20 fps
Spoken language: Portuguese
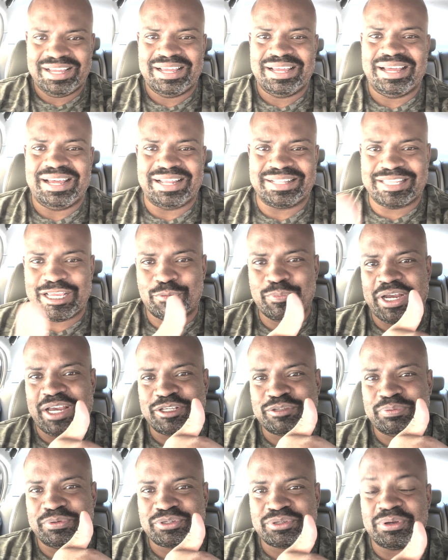Até
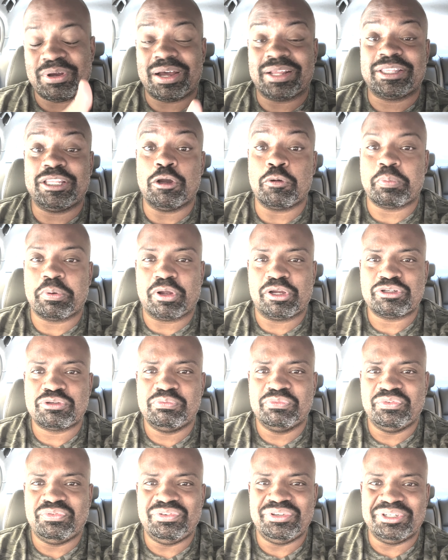mais, pessoal. Até o
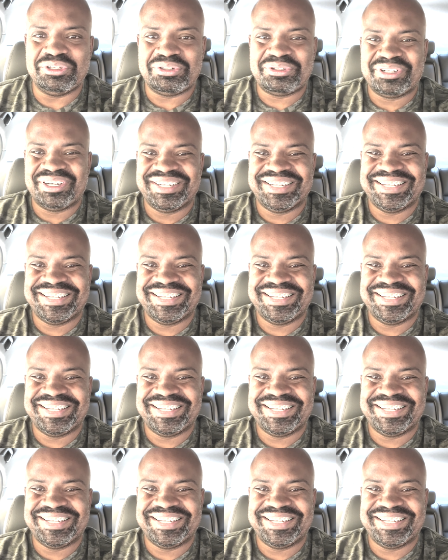próximo vídeo.